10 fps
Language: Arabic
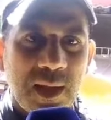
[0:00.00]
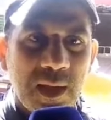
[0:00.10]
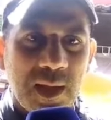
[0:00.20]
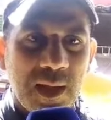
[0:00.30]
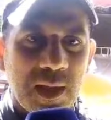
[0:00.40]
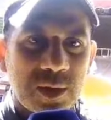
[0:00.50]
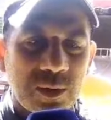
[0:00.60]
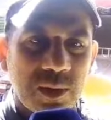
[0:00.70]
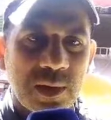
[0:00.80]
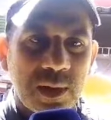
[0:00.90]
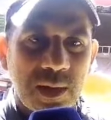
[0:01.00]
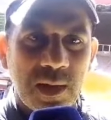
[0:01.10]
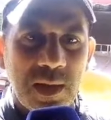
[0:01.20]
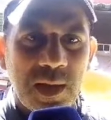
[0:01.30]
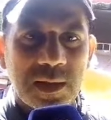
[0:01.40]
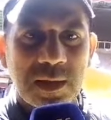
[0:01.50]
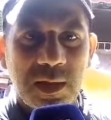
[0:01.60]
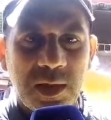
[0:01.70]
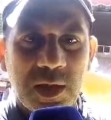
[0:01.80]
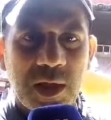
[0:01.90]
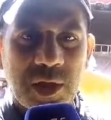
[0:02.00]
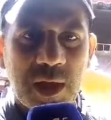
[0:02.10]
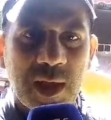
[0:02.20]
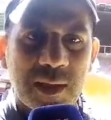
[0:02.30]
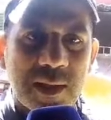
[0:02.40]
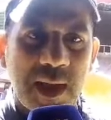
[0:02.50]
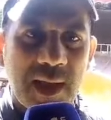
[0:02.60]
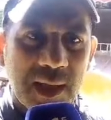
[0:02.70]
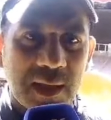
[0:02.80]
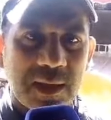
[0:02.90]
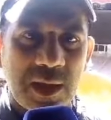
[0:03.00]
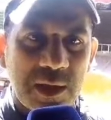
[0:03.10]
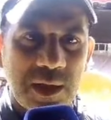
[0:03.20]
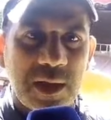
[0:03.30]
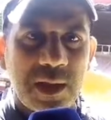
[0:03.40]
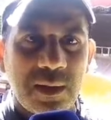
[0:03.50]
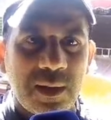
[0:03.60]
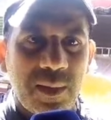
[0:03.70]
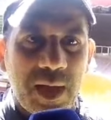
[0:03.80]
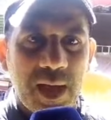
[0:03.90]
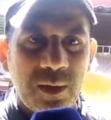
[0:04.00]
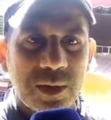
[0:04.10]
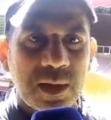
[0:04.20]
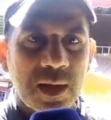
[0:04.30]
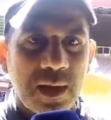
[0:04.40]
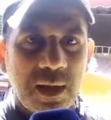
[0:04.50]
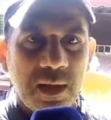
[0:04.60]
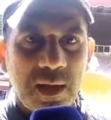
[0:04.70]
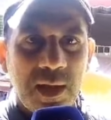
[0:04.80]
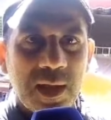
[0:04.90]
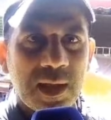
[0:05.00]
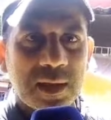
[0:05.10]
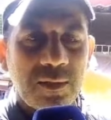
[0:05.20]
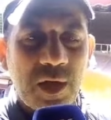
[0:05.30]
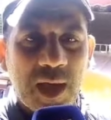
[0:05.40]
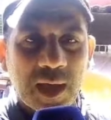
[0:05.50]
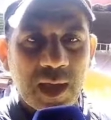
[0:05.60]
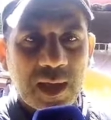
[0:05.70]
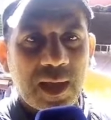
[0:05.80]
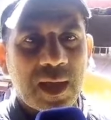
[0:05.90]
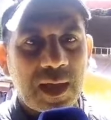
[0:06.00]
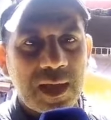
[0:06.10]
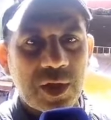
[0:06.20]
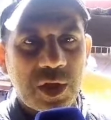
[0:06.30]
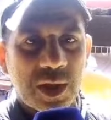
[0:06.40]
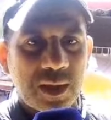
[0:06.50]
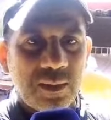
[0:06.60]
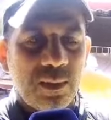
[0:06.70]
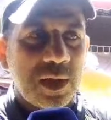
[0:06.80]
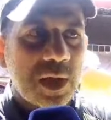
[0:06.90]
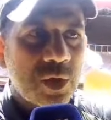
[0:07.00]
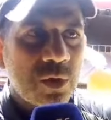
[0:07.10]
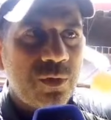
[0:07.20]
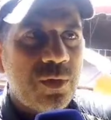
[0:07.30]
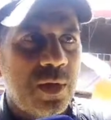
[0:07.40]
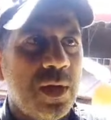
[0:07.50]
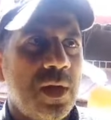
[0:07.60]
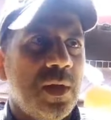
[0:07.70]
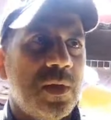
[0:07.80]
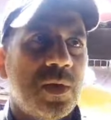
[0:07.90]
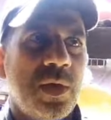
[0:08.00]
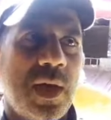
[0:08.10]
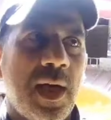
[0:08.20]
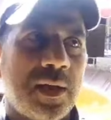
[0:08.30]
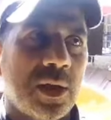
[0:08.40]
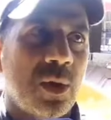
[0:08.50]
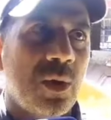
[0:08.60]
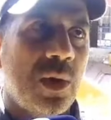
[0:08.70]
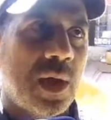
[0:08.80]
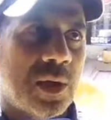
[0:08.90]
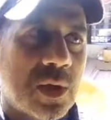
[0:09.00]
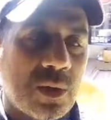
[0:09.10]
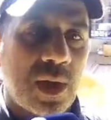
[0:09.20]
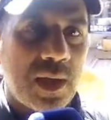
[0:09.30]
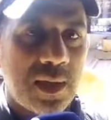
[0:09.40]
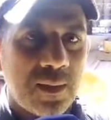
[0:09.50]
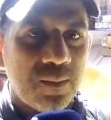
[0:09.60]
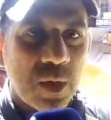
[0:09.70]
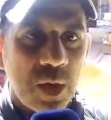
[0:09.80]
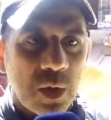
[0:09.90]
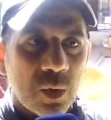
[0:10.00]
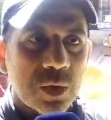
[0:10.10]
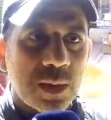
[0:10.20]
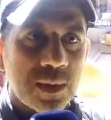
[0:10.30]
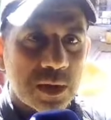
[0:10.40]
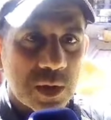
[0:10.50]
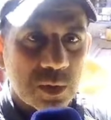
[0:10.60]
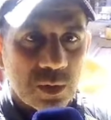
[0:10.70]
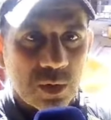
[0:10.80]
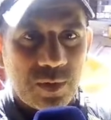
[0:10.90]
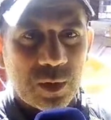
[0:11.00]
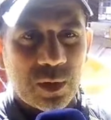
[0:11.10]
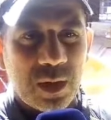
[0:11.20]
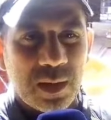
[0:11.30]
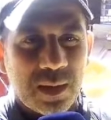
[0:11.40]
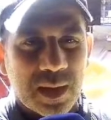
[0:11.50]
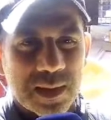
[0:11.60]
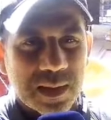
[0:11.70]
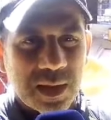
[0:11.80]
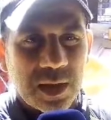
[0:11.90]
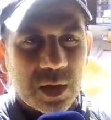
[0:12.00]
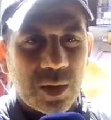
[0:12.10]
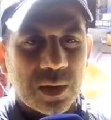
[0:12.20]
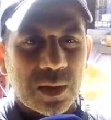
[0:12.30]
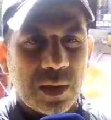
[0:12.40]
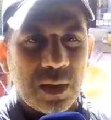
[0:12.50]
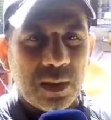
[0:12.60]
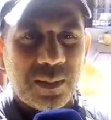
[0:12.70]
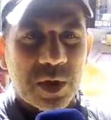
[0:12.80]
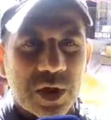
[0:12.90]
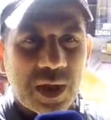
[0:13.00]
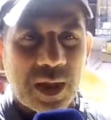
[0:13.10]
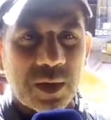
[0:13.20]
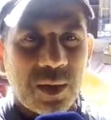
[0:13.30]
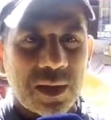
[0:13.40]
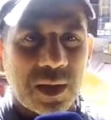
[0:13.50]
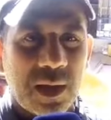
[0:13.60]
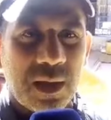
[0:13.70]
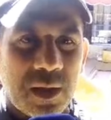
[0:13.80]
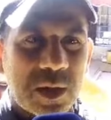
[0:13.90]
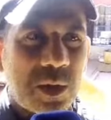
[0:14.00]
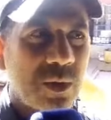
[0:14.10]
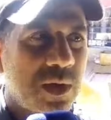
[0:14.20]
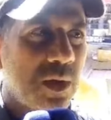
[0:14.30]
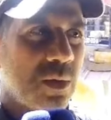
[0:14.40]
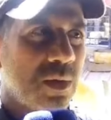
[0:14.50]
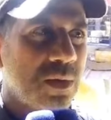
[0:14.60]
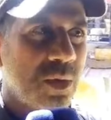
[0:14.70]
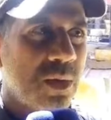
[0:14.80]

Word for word: آه، تكون اللي جا ليها الزائر تدي ما يعاود لان في الحقيقه انا كتاجر اللي تنشوف السياح تيدخلوا لهذا السوق هذا وتيبدا تيصوروا في هذوك القصدير وهذوك البيشان وهذاك السلوك ديالو الضوء